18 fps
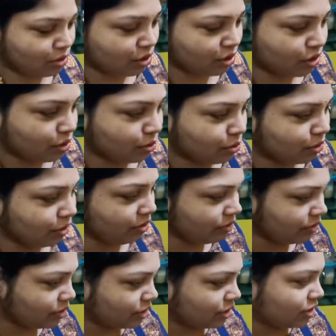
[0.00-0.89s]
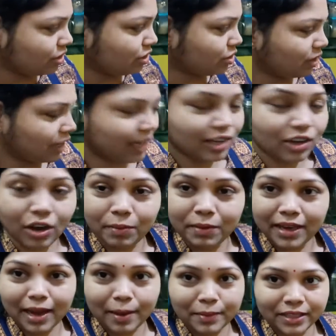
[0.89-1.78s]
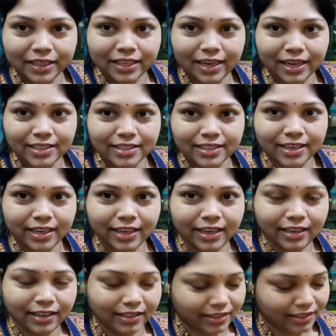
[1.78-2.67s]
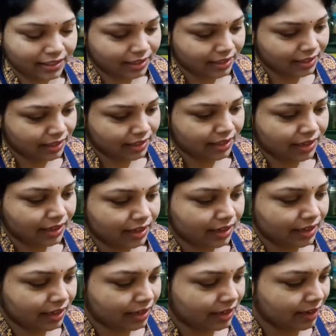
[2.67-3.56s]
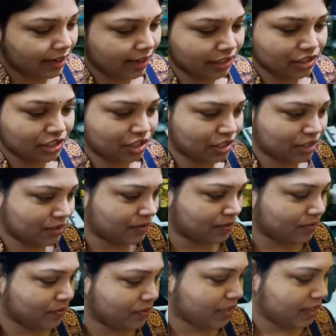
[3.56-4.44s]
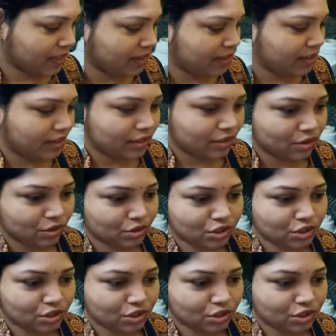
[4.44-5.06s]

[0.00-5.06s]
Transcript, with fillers: করে দেবো তো এইভাবে আমাদের আজকে লাঞ্চ তো